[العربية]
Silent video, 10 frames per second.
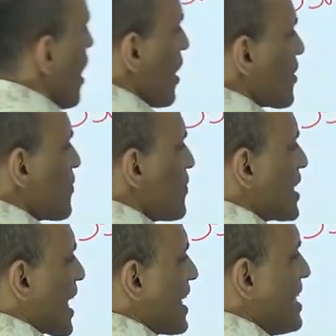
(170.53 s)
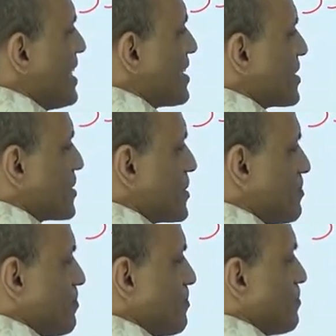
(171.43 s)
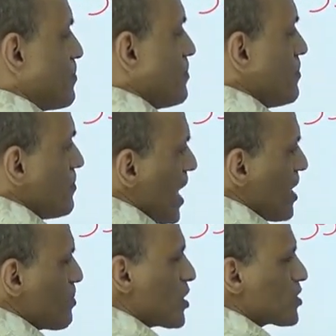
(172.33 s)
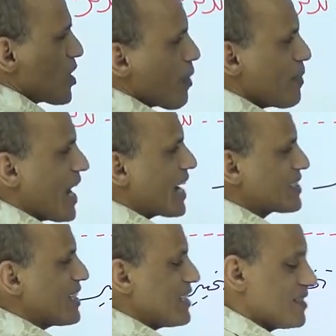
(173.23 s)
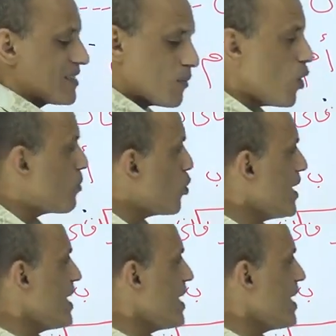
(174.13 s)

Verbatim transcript: حرف تخيير يعني بتختار ما بين حاجتين طب هو بيقول